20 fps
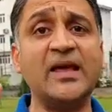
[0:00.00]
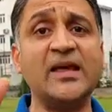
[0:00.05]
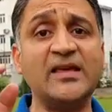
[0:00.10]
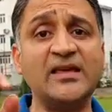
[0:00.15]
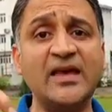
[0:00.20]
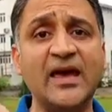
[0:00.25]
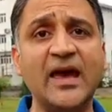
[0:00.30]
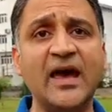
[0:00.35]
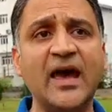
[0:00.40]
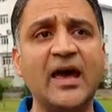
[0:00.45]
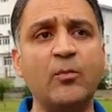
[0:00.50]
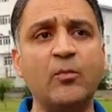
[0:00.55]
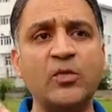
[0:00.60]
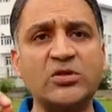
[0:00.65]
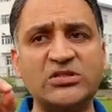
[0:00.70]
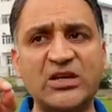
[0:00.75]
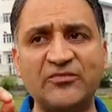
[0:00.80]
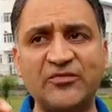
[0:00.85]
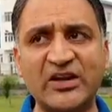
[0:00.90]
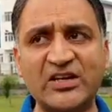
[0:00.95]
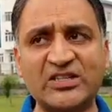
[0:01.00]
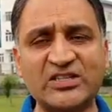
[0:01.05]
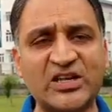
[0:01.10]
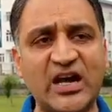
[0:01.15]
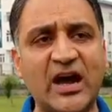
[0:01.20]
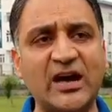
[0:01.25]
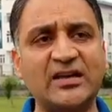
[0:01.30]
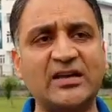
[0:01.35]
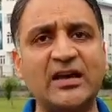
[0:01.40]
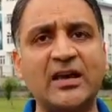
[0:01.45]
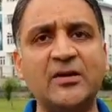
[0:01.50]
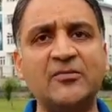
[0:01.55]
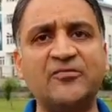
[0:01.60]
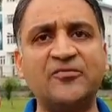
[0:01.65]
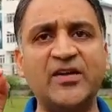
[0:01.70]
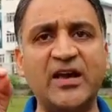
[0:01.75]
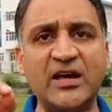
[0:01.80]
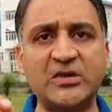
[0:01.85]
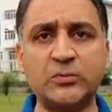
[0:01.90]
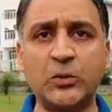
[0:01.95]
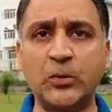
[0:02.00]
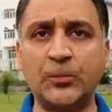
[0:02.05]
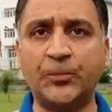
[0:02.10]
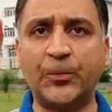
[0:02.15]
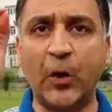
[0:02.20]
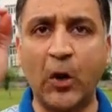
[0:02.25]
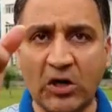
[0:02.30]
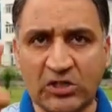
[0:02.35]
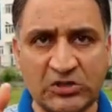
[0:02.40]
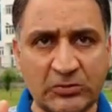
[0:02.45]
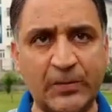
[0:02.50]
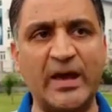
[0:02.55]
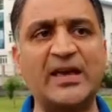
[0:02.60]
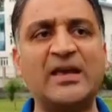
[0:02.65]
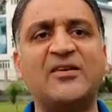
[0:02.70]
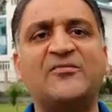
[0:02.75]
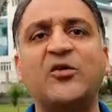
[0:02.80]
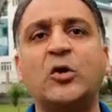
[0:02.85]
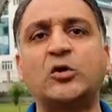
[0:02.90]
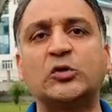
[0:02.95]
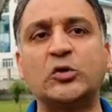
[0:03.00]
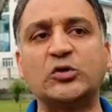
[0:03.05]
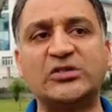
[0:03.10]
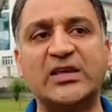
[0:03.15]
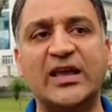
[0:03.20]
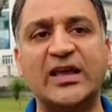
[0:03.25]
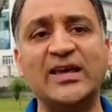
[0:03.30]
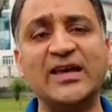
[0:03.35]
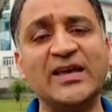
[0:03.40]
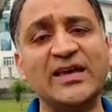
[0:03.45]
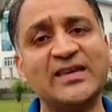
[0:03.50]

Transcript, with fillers: ये मुजफ्फर शाह की फेसबुक पोस्ट पे ये फ़ोटोज़ हैं